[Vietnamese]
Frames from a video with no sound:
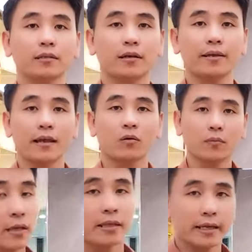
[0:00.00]
cá nhân của
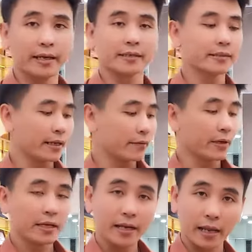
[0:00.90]
mình thì kỹ năng sẽ để trên vị
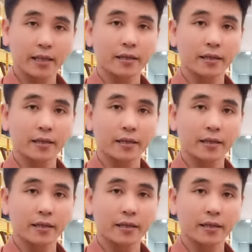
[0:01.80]
trí này